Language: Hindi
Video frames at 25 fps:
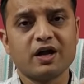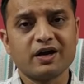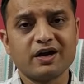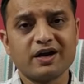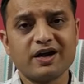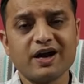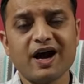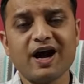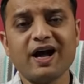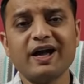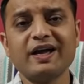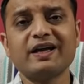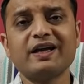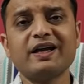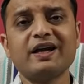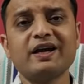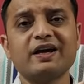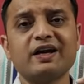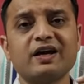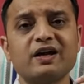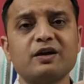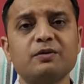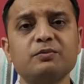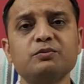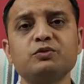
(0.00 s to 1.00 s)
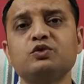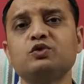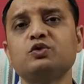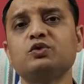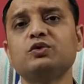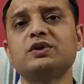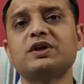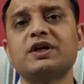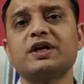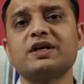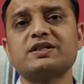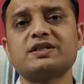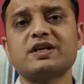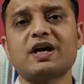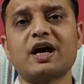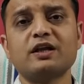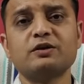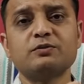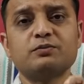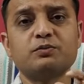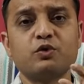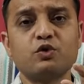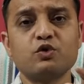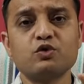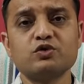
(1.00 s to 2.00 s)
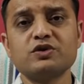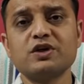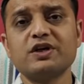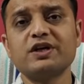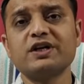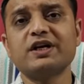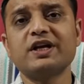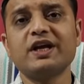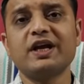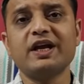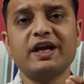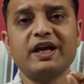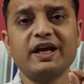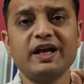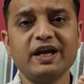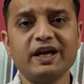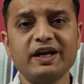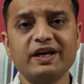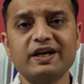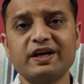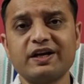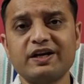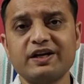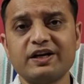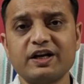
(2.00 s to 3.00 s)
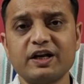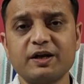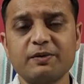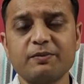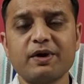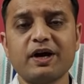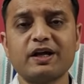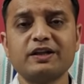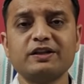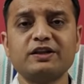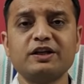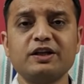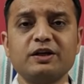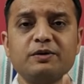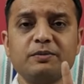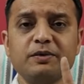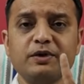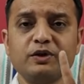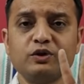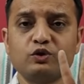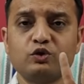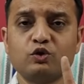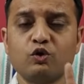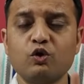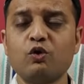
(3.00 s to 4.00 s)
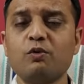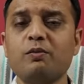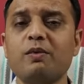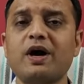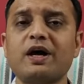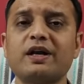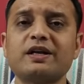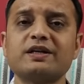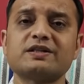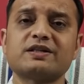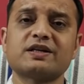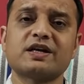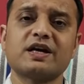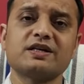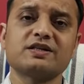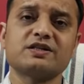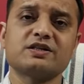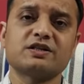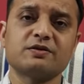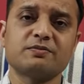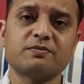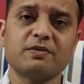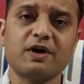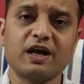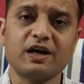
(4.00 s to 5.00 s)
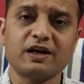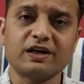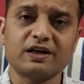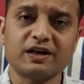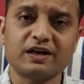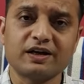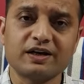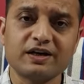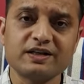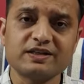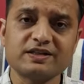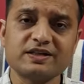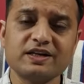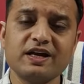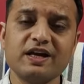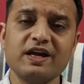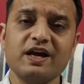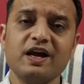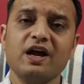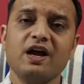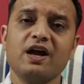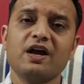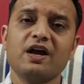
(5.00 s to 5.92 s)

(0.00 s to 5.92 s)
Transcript: गाय के गर्म दूध के साथ भोजन के एक घंटे बाद दिन में दो बार इसका इस्तेमाल करने से